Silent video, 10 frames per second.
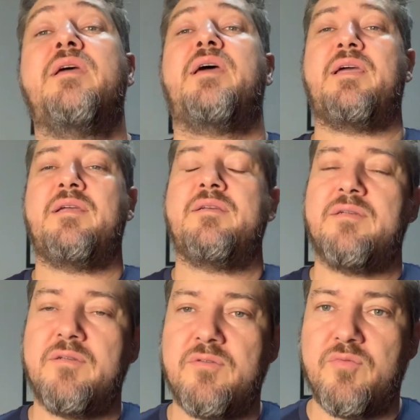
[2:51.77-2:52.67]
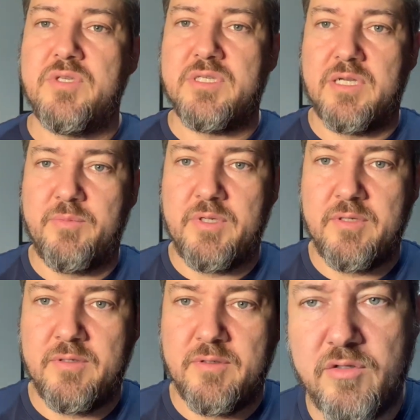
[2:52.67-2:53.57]
É o exame
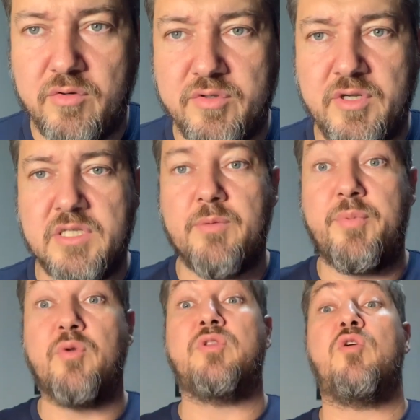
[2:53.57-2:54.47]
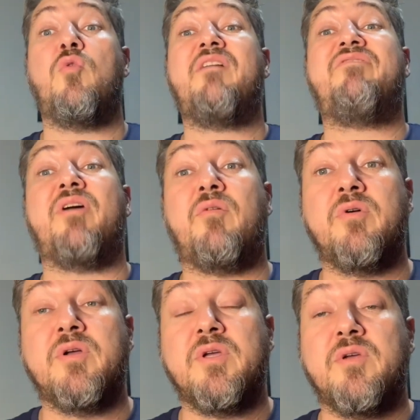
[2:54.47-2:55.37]
cardiologista para eu ter o aval.